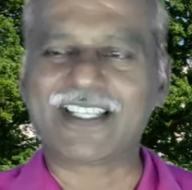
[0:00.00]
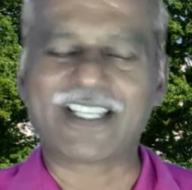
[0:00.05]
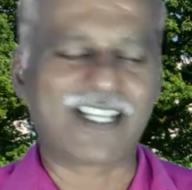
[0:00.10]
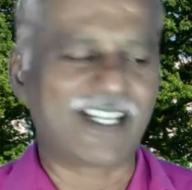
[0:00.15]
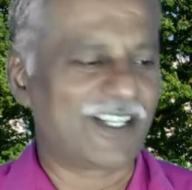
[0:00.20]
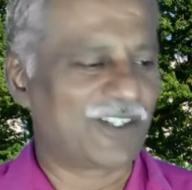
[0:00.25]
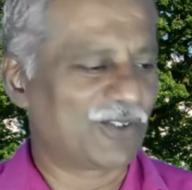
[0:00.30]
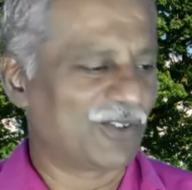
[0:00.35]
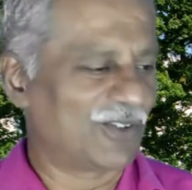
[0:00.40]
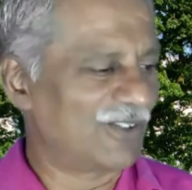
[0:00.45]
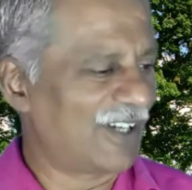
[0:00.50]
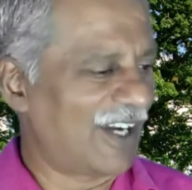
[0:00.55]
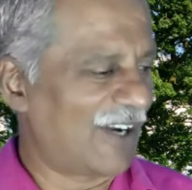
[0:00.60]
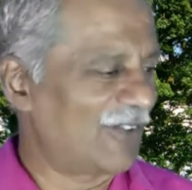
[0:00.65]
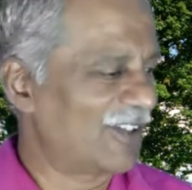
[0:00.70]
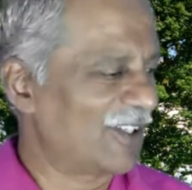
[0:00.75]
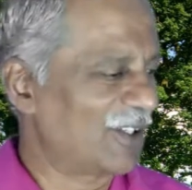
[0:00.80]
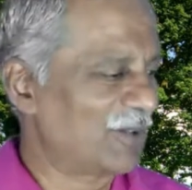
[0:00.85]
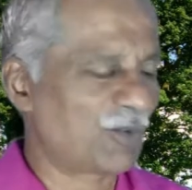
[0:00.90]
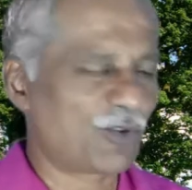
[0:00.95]
எல்லோரும்
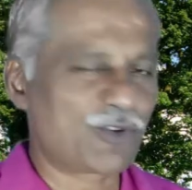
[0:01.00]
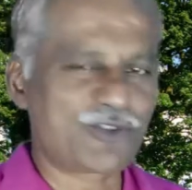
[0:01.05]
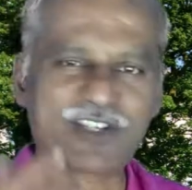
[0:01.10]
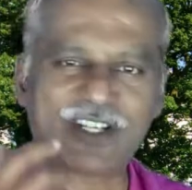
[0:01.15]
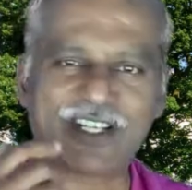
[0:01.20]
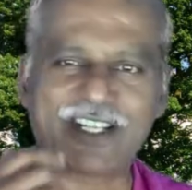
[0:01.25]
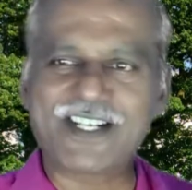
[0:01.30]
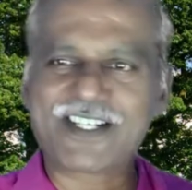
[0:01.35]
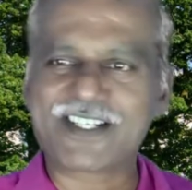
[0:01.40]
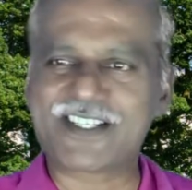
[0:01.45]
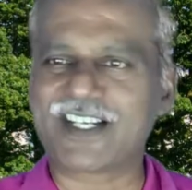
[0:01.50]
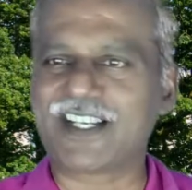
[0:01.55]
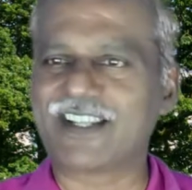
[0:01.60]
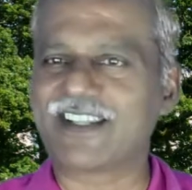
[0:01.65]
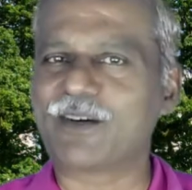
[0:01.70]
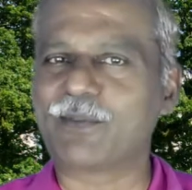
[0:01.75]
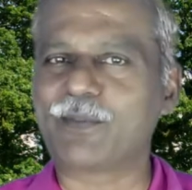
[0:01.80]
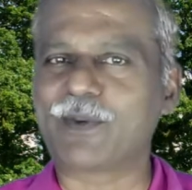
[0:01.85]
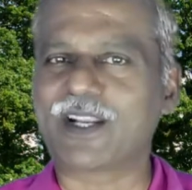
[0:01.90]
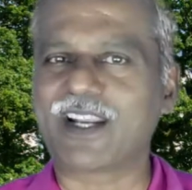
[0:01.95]
அவங்களுக்கு பிடிச்ச நிகழ்ச்சிகள்
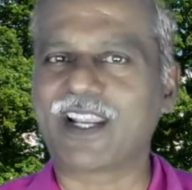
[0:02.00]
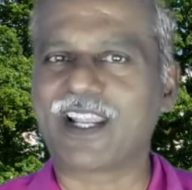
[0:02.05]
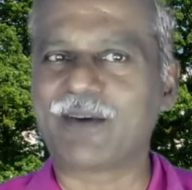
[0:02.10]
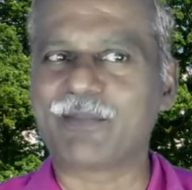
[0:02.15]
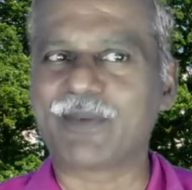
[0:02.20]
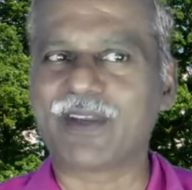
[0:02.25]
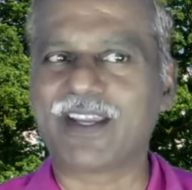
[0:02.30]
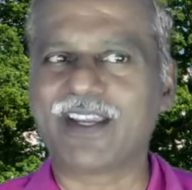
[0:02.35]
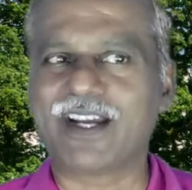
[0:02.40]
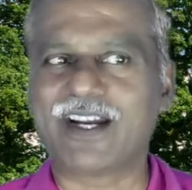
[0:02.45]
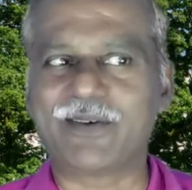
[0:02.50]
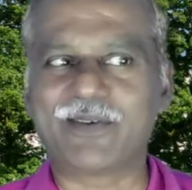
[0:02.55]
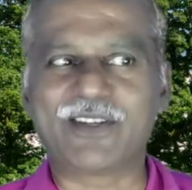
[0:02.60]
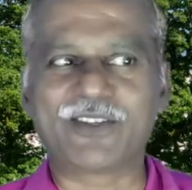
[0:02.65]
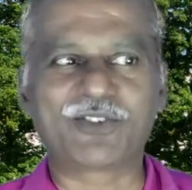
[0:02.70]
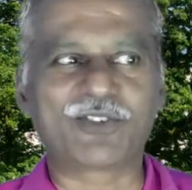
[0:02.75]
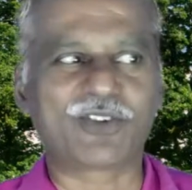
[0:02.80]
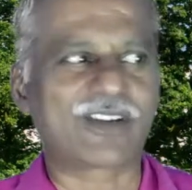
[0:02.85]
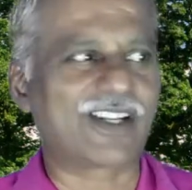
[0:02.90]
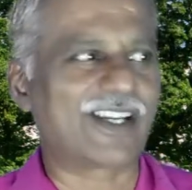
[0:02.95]
எதாவது பண்ணலாமே
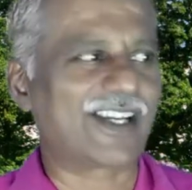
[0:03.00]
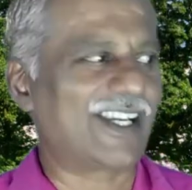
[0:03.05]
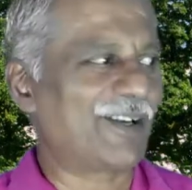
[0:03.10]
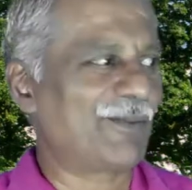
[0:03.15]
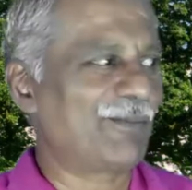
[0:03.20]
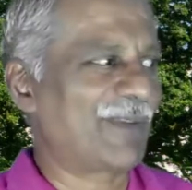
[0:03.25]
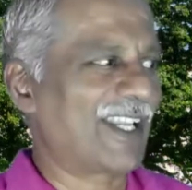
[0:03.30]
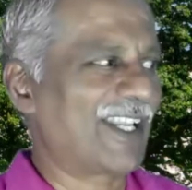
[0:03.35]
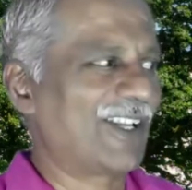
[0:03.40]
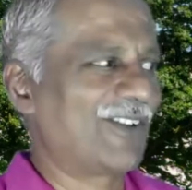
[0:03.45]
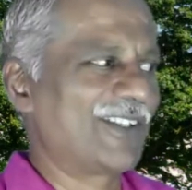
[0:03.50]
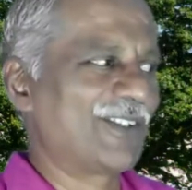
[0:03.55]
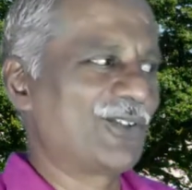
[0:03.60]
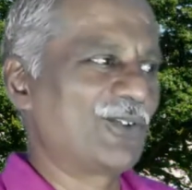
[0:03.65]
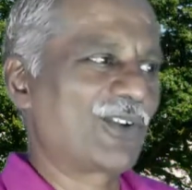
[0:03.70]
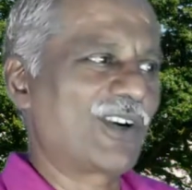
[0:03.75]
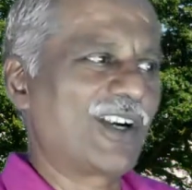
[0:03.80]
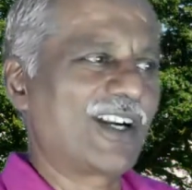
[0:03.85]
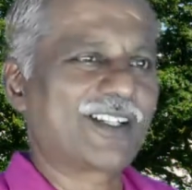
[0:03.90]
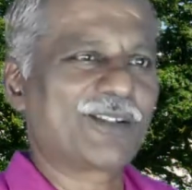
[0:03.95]
அப்படின்னு சொல்கிறாங்க மயில் வந்து
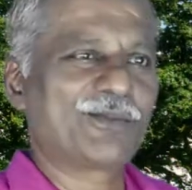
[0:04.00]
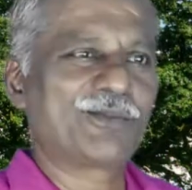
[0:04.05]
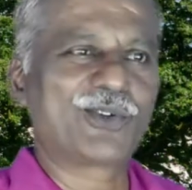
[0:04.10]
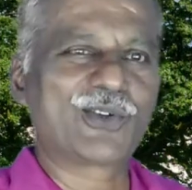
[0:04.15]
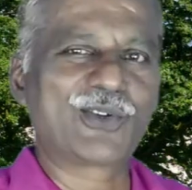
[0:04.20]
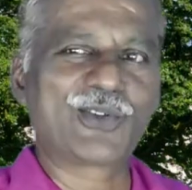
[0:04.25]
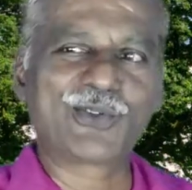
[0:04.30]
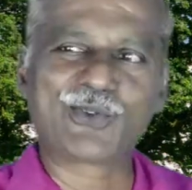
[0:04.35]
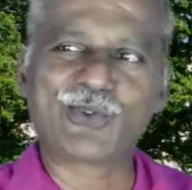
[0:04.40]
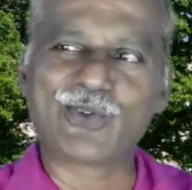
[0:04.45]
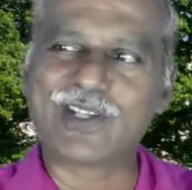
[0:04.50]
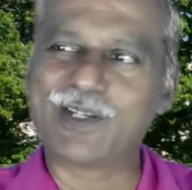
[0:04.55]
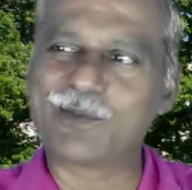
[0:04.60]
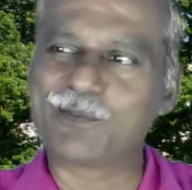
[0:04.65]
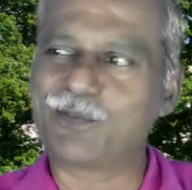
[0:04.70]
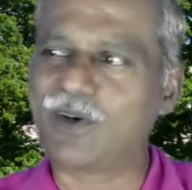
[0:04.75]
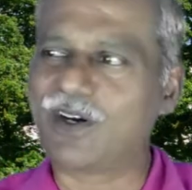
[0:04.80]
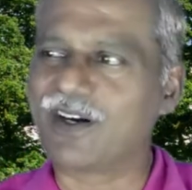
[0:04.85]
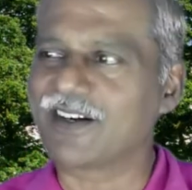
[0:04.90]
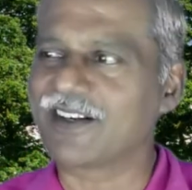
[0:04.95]
ஒரு ஆட்டம் போடுது குயில்
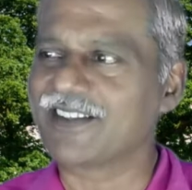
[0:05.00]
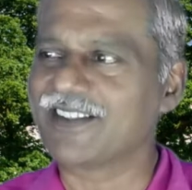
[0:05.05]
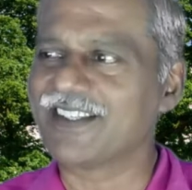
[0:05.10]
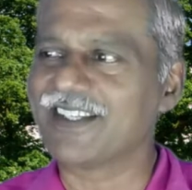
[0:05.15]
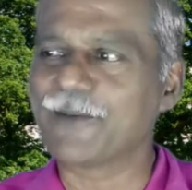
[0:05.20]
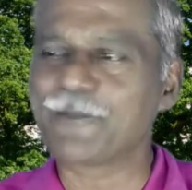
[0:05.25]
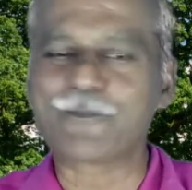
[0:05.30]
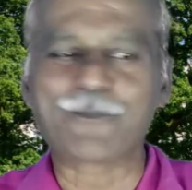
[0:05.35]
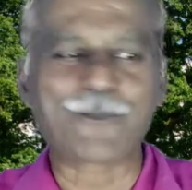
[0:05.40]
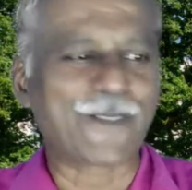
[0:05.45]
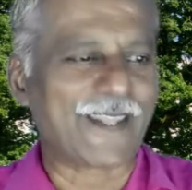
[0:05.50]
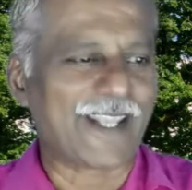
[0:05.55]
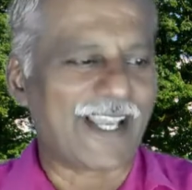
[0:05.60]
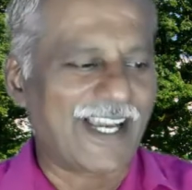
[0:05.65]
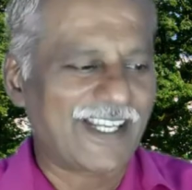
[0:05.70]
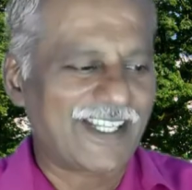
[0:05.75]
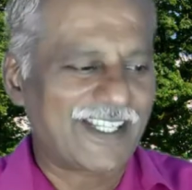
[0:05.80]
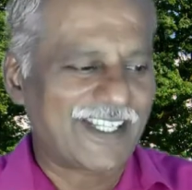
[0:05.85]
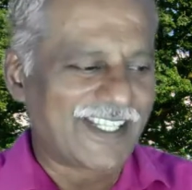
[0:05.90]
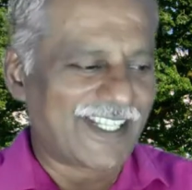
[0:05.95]
பாடுது
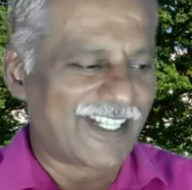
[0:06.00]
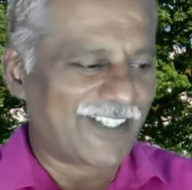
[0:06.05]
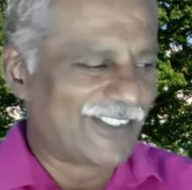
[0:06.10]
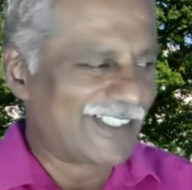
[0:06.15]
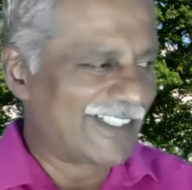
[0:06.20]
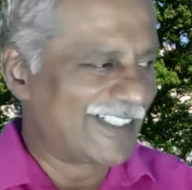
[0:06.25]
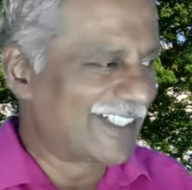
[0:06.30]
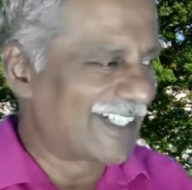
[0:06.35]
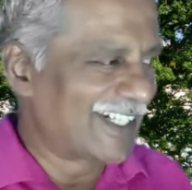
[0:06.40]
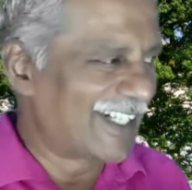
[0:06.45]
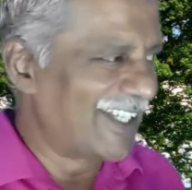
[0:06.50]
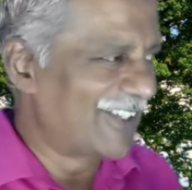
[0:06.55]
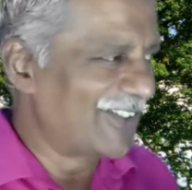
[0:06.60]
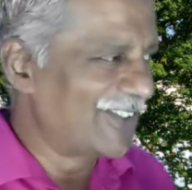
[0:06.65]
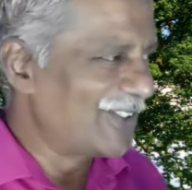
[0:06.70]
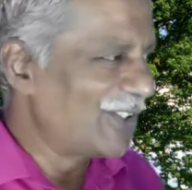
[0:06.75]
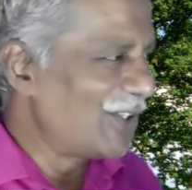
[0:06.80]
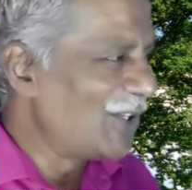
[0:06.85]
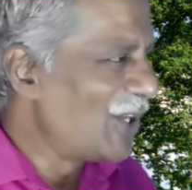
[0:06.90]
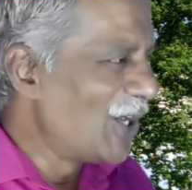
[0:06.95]
அங்கே இருக்கிற வண்டுகள்லாம்
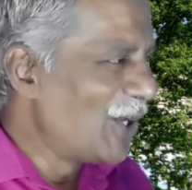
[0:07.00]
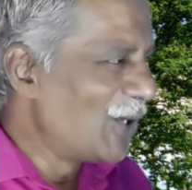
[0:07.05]
வந்து